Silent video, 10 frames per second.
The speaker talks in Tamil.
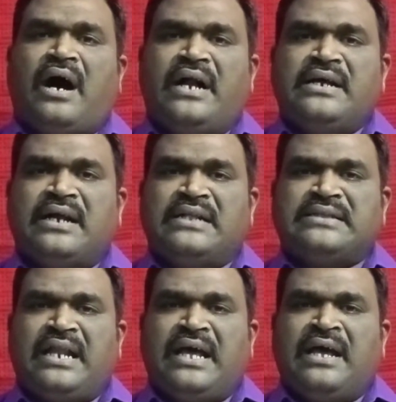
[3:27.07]
ஆடு
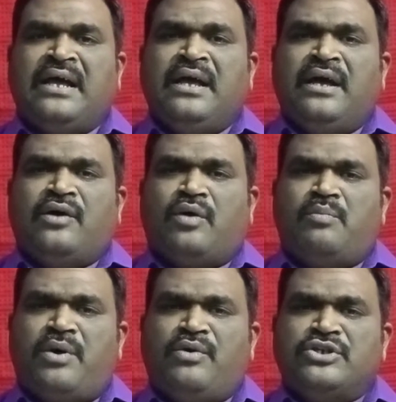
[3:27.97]
காலத்துல
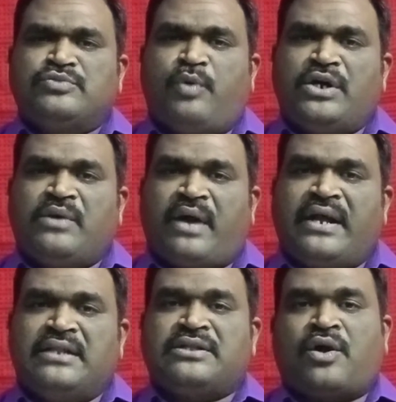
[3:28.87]
ரொம்ப ஒரு ஸ்போர்ட்டிவா
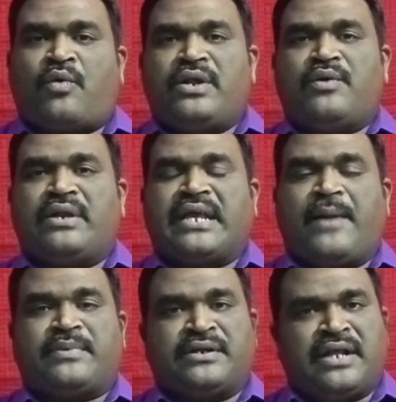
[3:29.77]
எடுத்துக்கக்கூடிய ஒரு
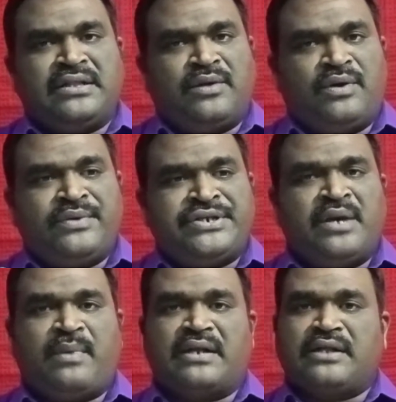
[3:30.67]
கேப்டன் எந்த ஒரு
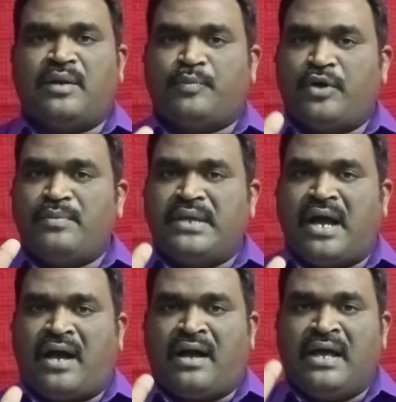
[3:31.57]
விஷயமா இருந்தாலும் பொறுமையா